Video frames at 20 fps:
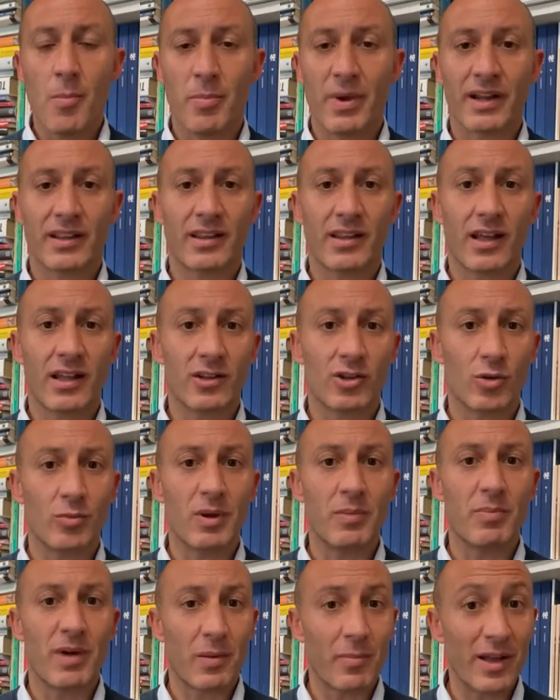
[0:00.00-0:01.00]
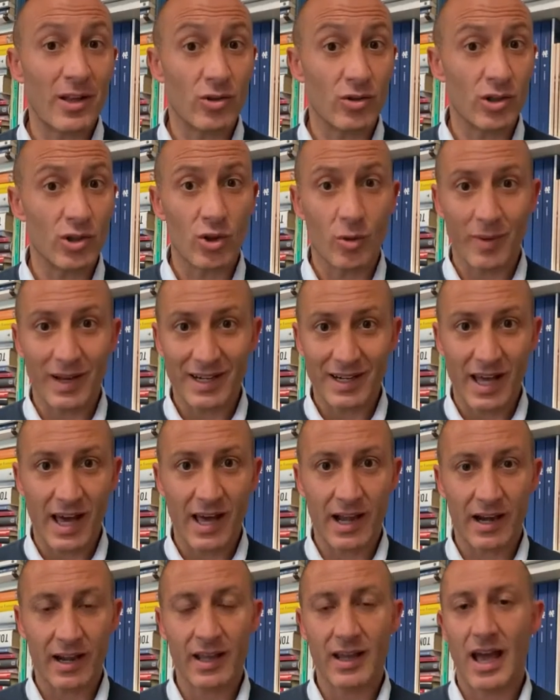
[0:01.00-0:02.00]
Pertanto mi permetto di
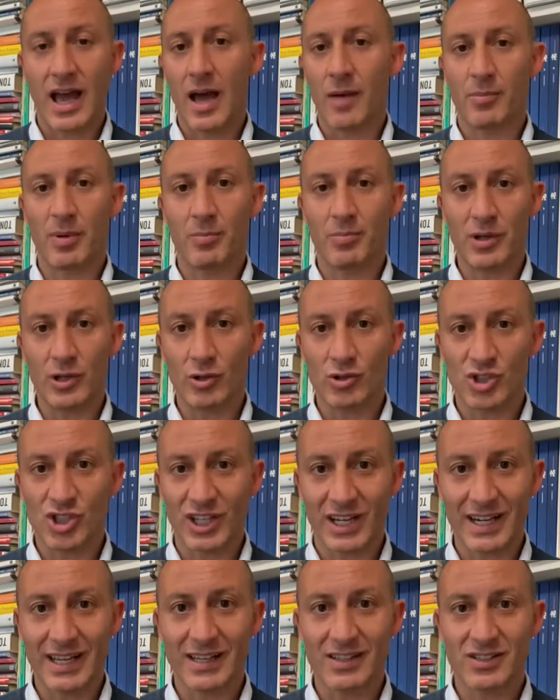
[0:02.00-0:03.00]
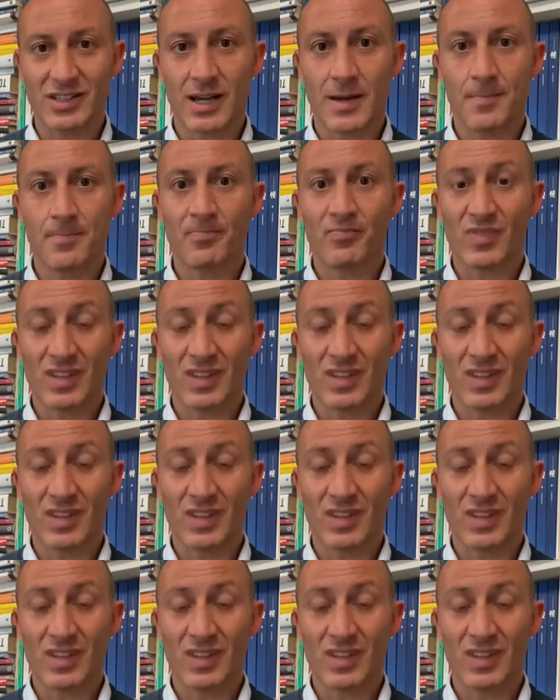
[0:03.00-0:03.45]
domandare a Peppino Ciresa,